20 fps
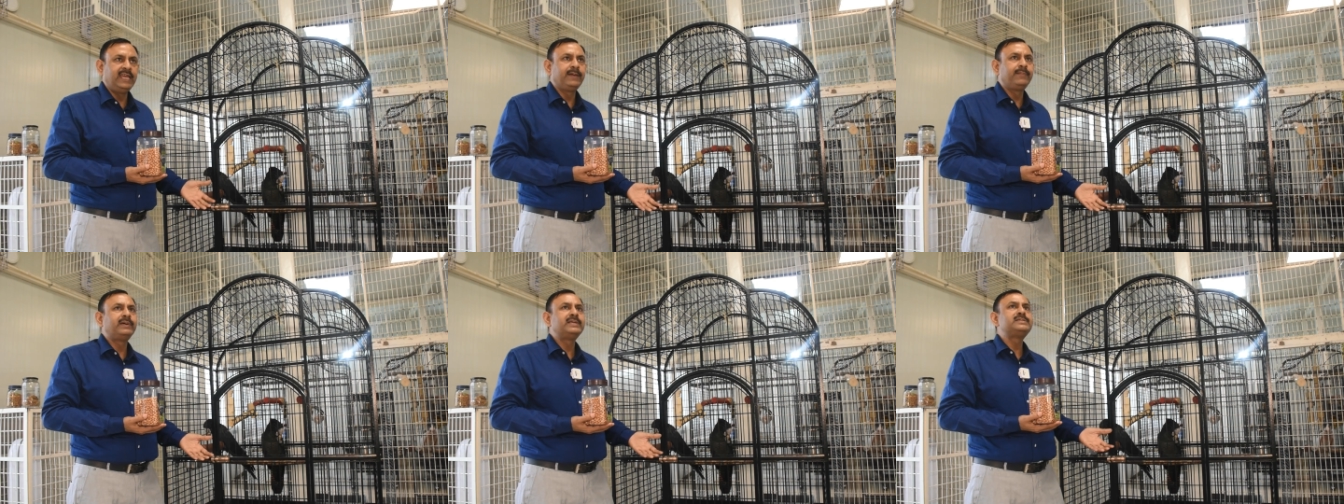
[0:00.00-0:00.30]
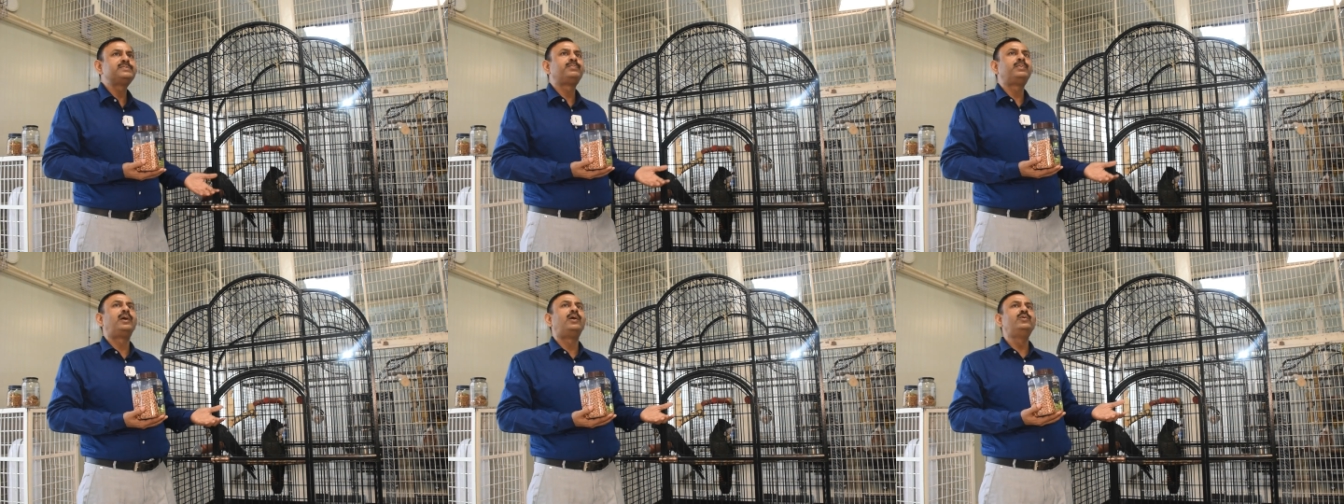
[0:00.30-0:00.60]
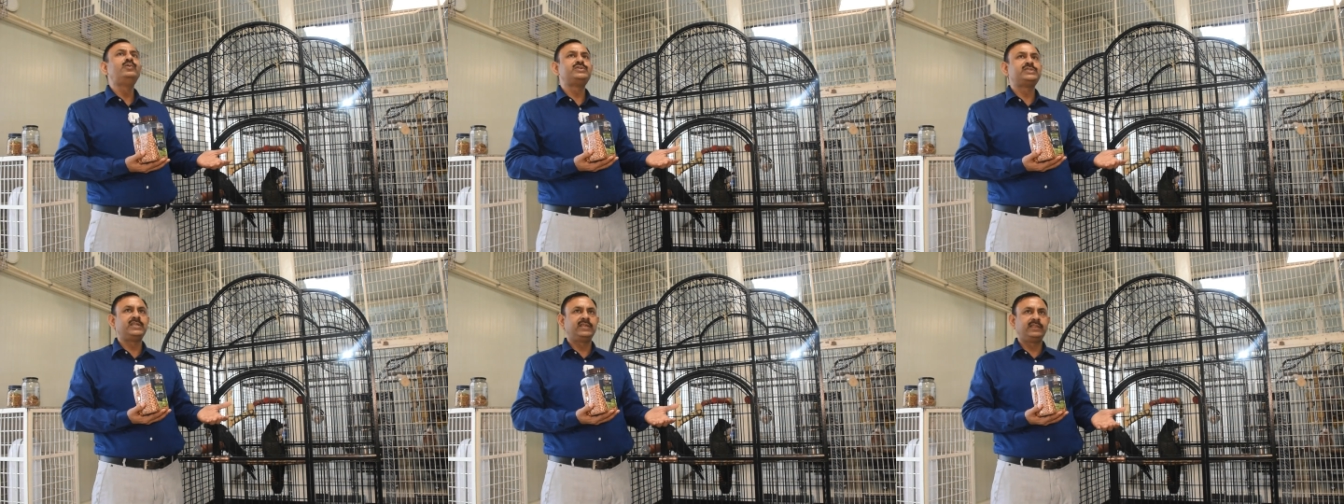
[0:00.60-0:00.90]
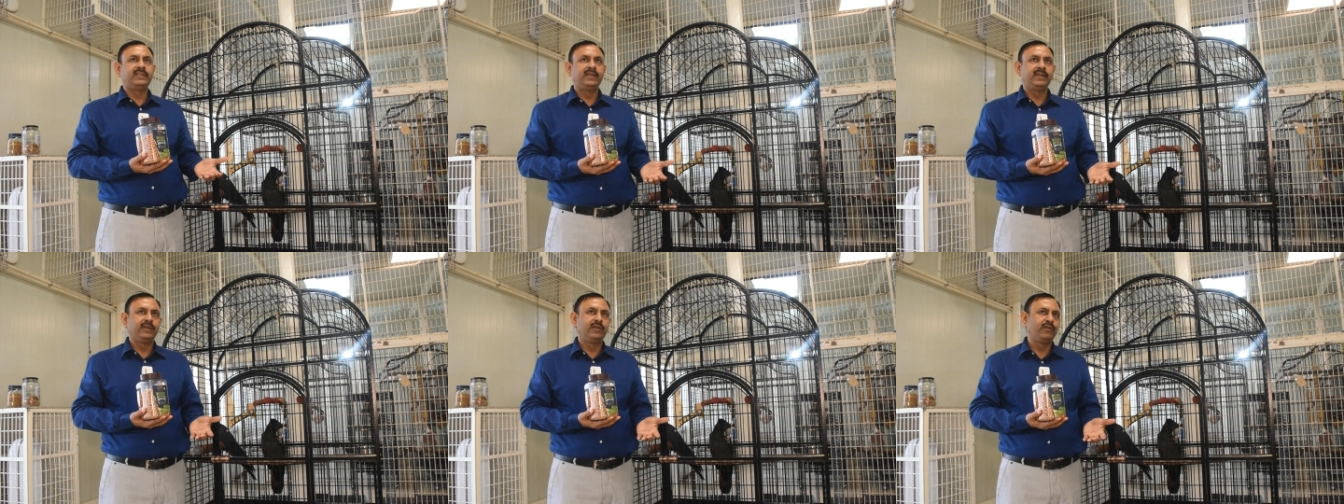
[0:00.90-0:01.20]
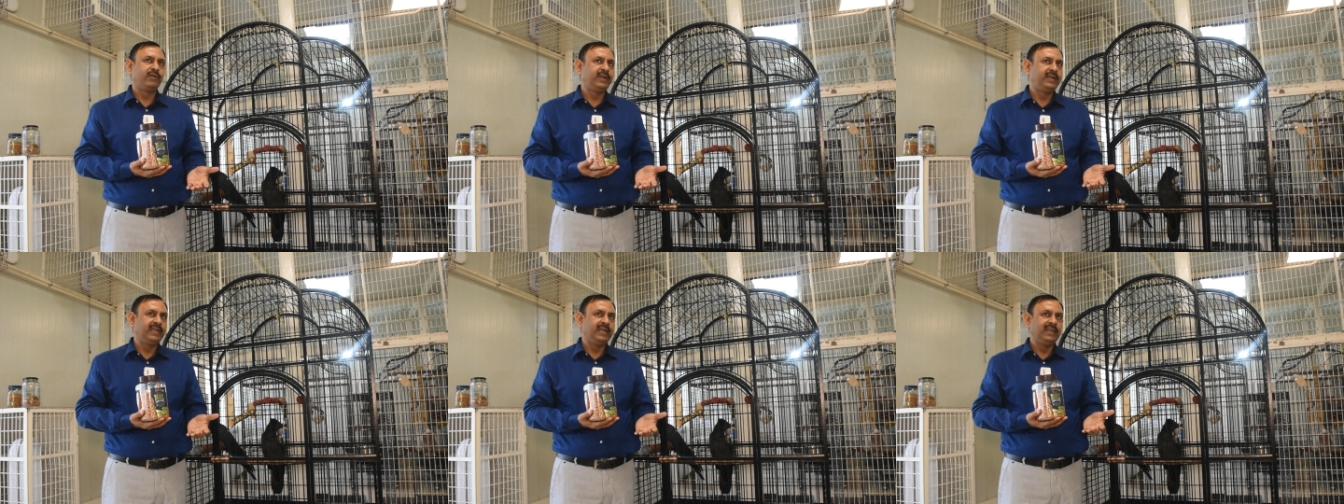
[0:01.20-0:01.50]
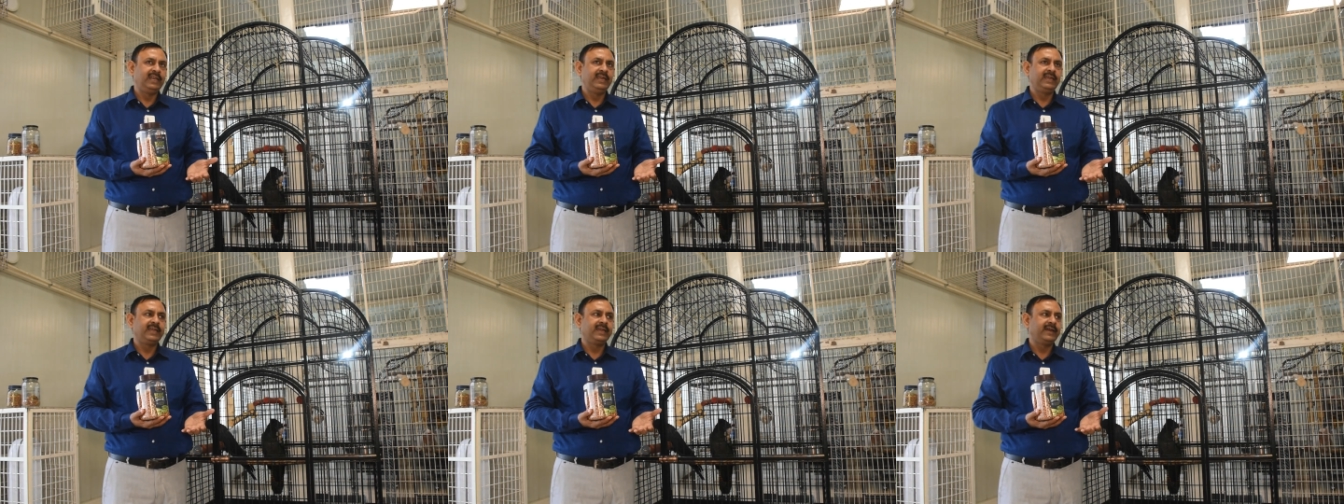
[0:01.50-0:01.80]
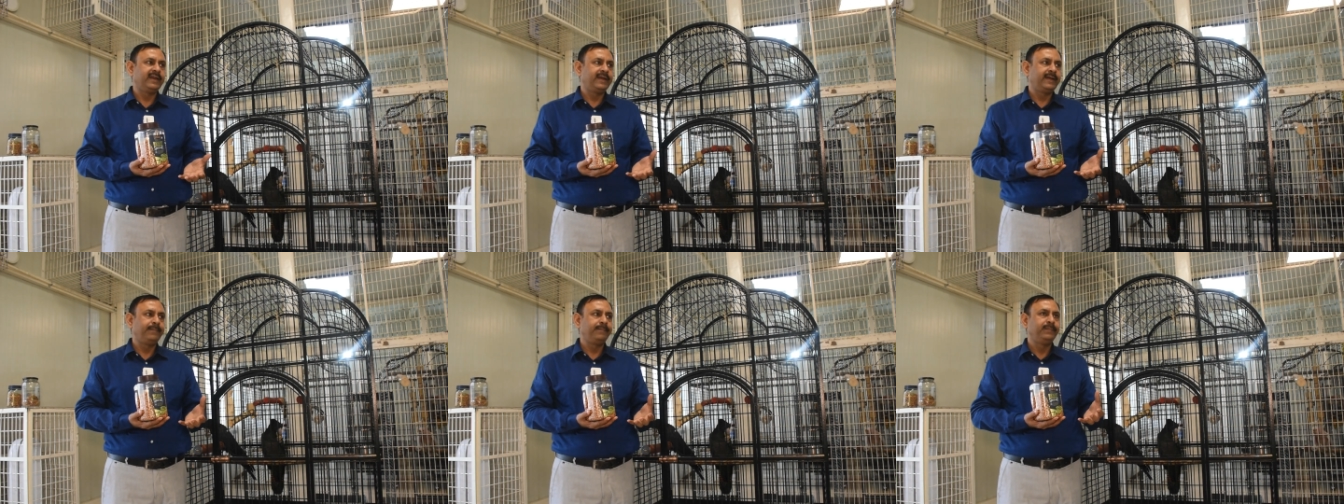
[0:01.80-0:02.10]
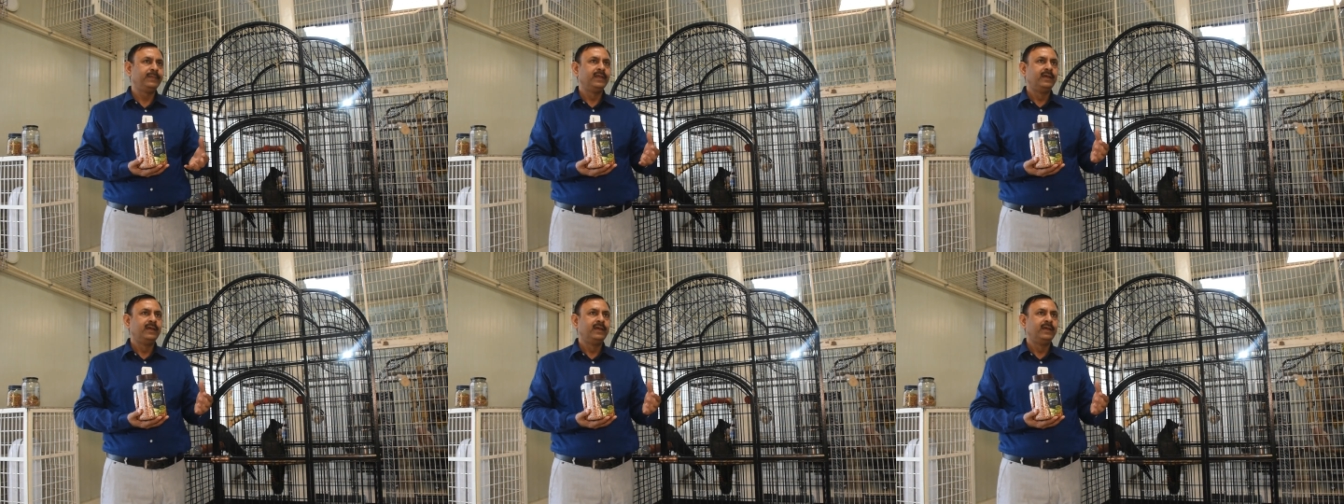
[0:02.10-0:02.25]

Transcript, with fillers: एक बार स्प्राउट्स देते हैं क्योंकि डेली क्या है